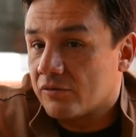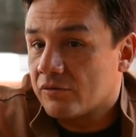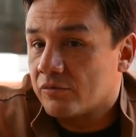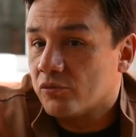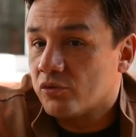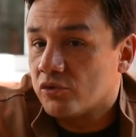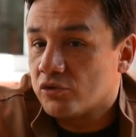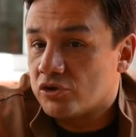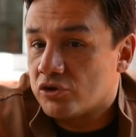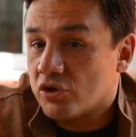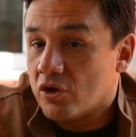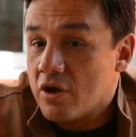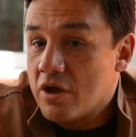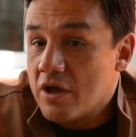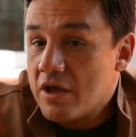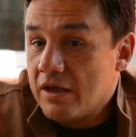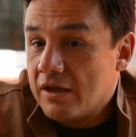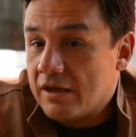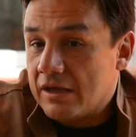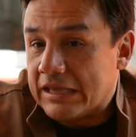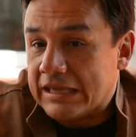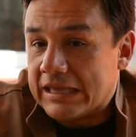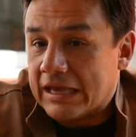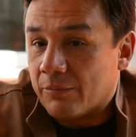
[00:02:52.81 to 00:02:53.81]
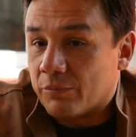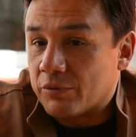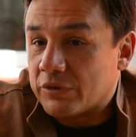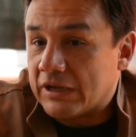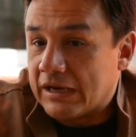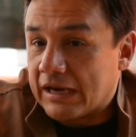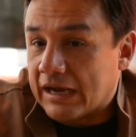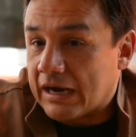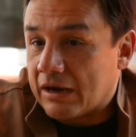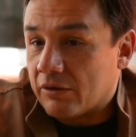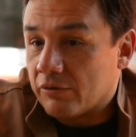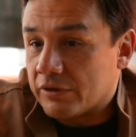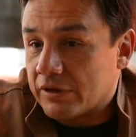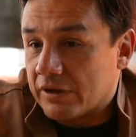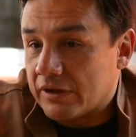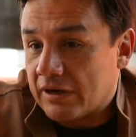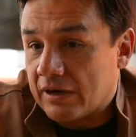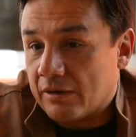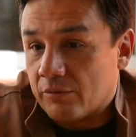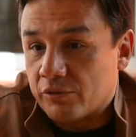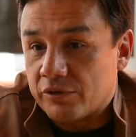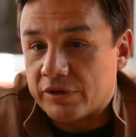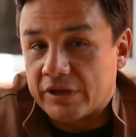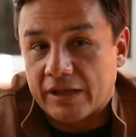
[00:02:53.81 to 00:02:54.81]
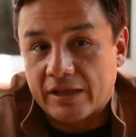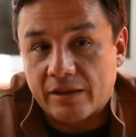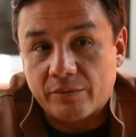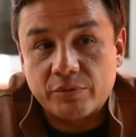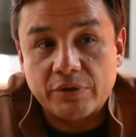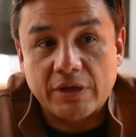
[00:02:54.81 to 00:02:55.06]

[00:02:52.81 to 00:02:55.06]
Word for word: mucho y ya pues en la cosa de la buceada, pues